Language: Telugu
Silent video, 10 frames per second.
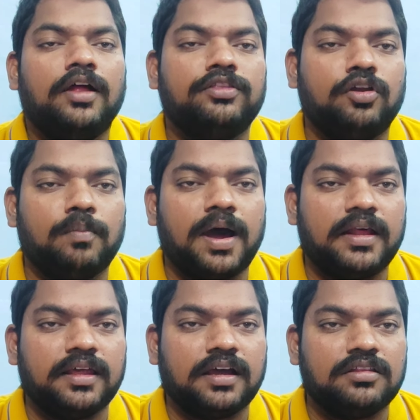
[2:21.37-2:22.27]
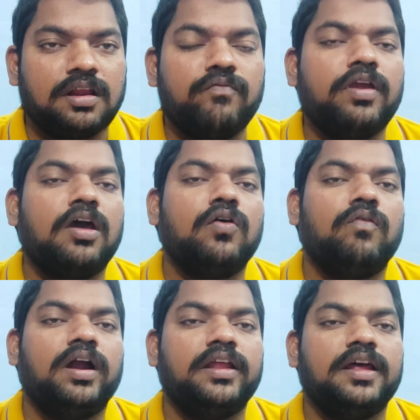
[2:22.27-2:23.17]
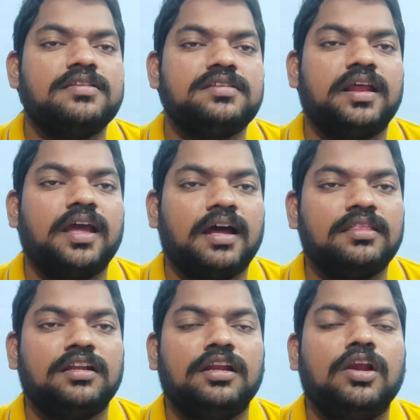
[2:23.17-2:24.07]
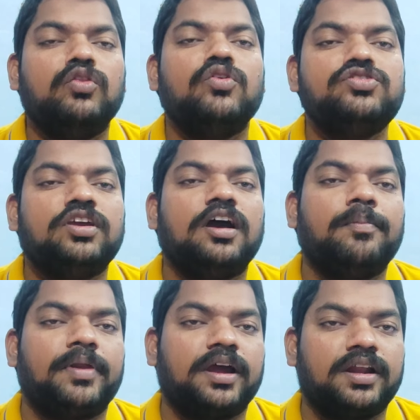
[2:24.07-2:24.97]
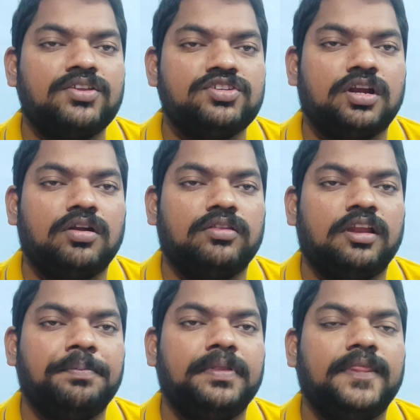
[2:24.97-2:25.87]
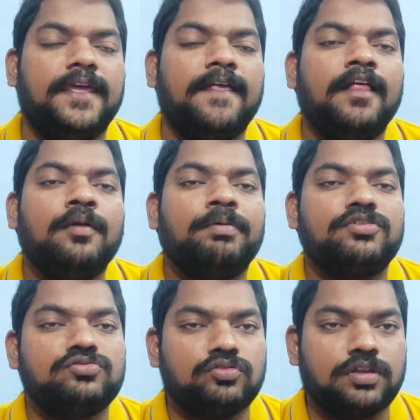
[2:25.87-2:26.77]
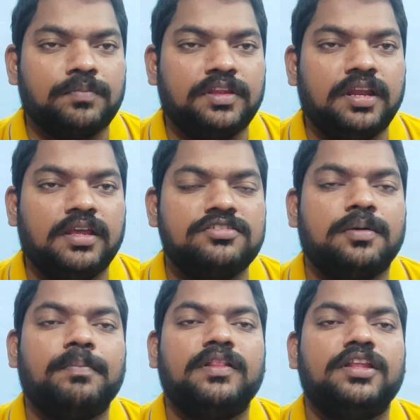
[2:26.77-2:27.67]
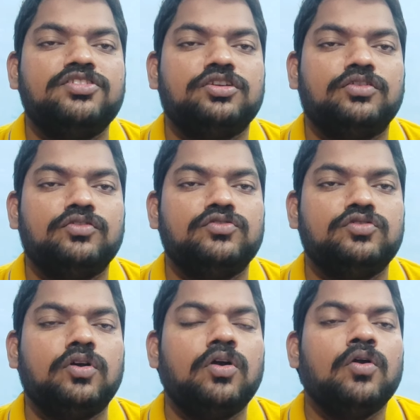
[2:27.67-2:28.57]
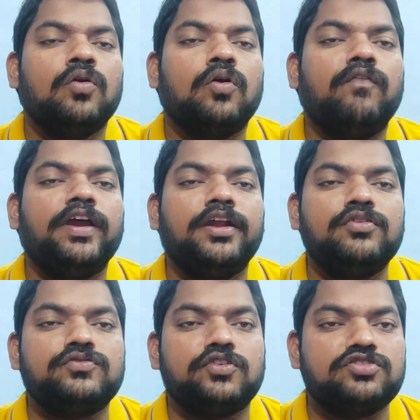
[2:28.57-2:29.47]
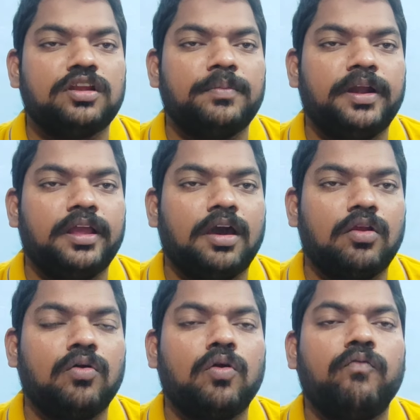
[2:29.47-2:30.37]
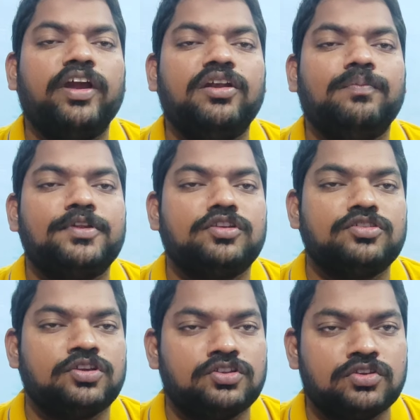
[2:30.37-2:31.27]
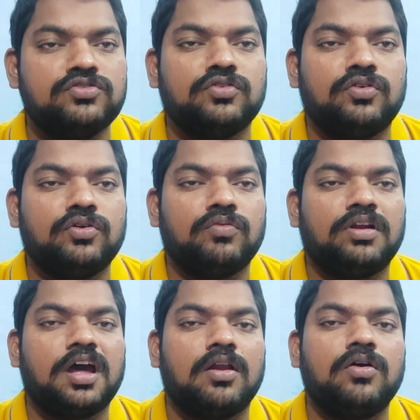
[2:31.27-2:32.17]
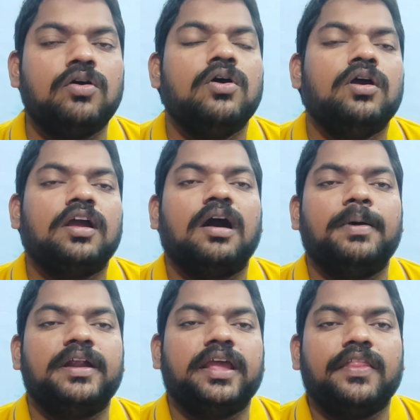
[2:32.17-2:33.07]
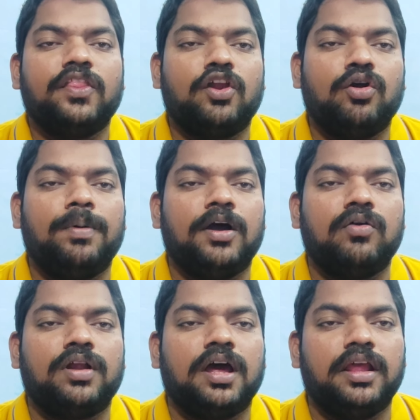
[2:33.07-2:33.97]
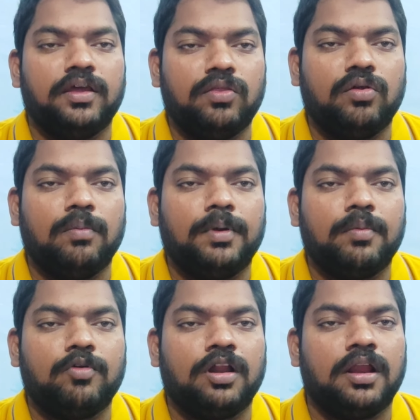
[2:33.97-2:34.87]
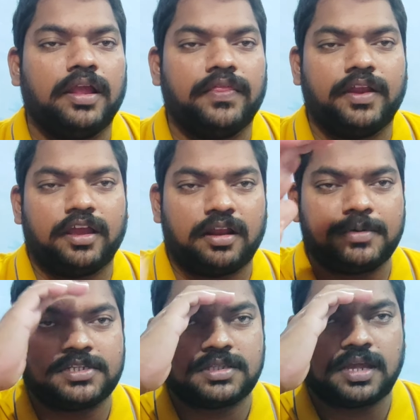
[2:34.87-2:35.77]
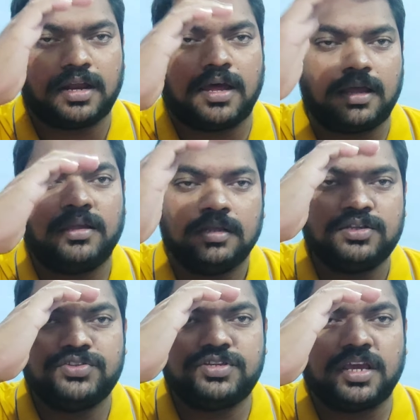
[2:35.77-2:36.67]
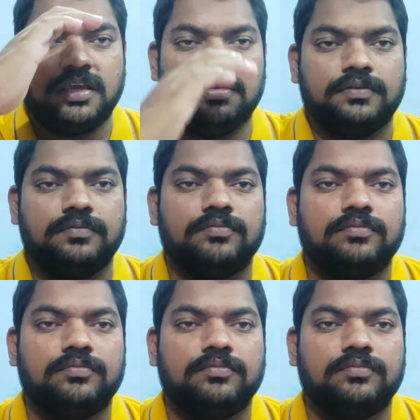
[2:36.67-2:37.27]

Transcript: అతడు మాదక ద్రవ్యాలు వాడినా సరే అతన్ని నిర్దోషిగా ప్రకటించినట్లు తెలిపింది ప్రస్తుతం దీనికి సంబంధించిన న్యూస్ కువైట్ సోషల్ మీడియాలో కువైట్ ప్రజలు చర్చించుకుంటూ ఉన్నారు కాబట్టి అందరూ బాగుండాలి ఎందులో మనం ఉండాలి అందరికీ నమస్తే అన్న జై హింద్